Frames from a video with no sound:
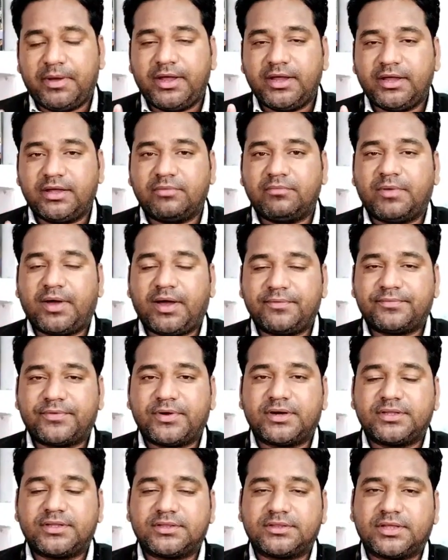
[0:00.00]
बैंक माफ़
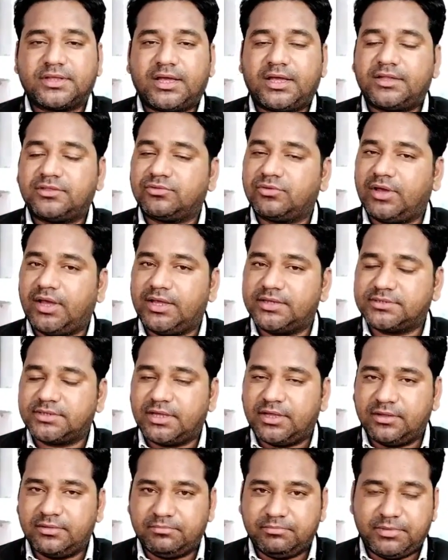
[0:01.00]
कर देता है तो
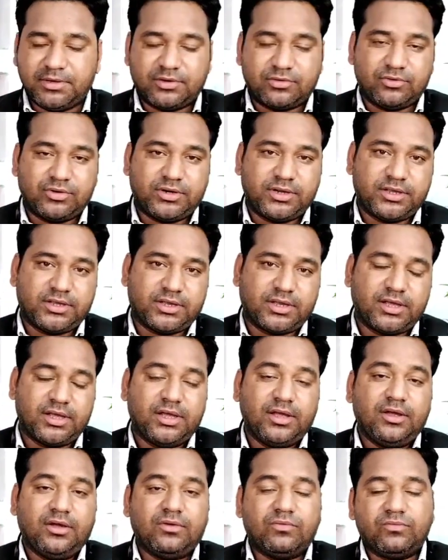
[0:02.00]
ऐसा बिल्कुल नहीं है
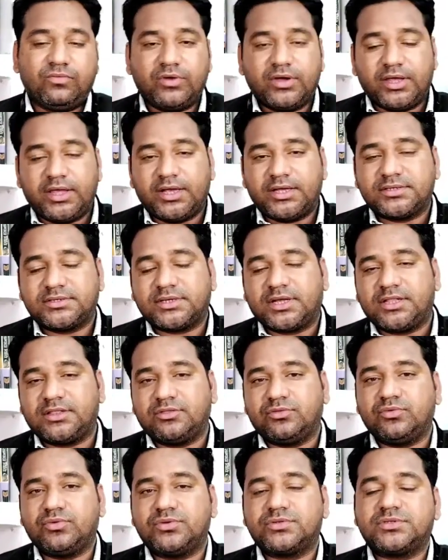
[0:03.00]
वो एक
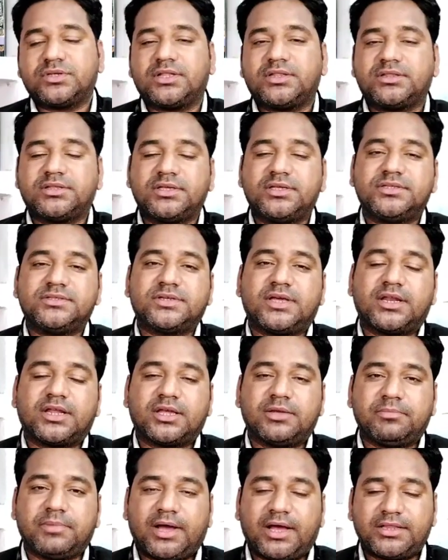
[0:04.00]
साल दो साल तीन साल
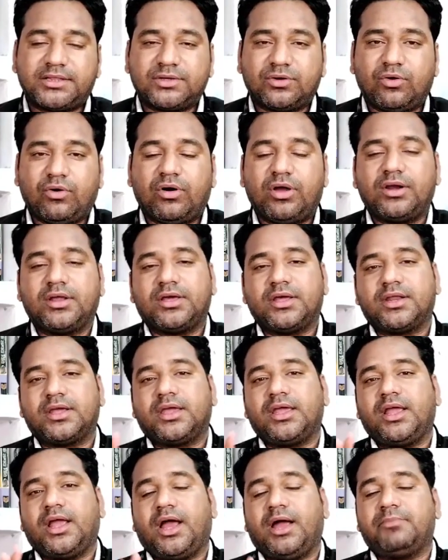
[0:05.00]
के बाद कॉल
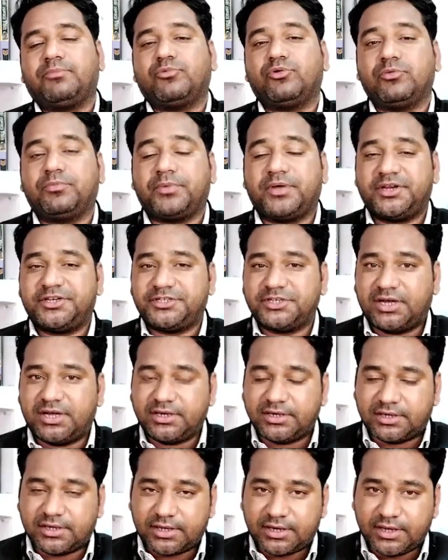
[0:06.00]
करके आपको
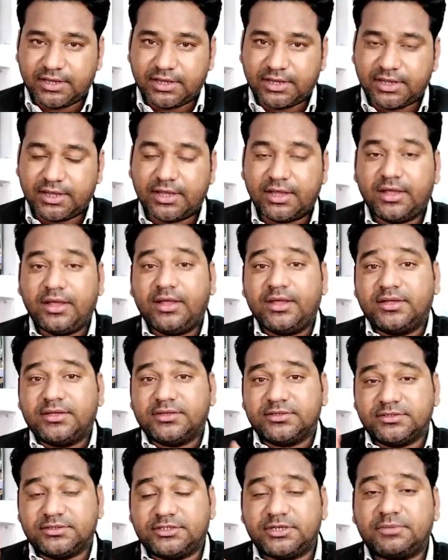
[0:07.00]
परेशान करेंगे
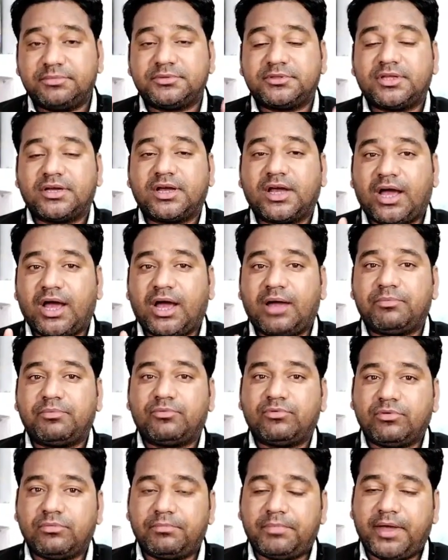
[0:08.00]
जब तक
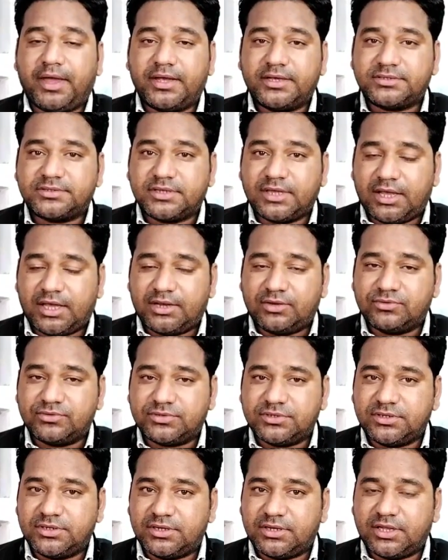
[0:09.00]
आपको बैंक से
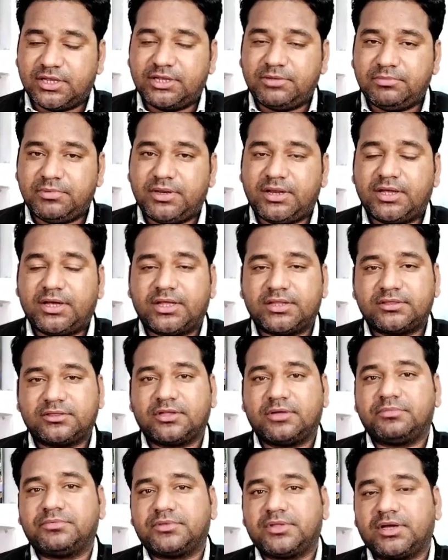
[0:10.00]
एनओसी नहीं मिलेगा
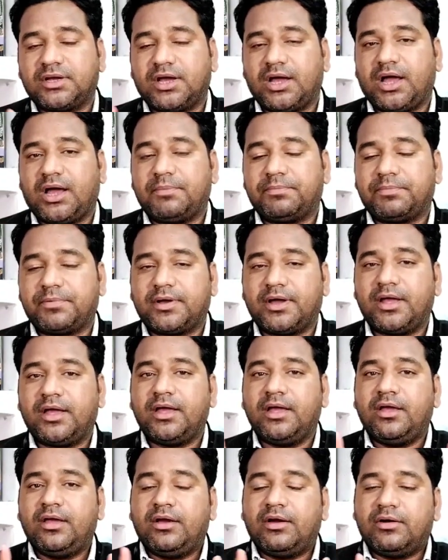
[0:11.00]
तब तक आपका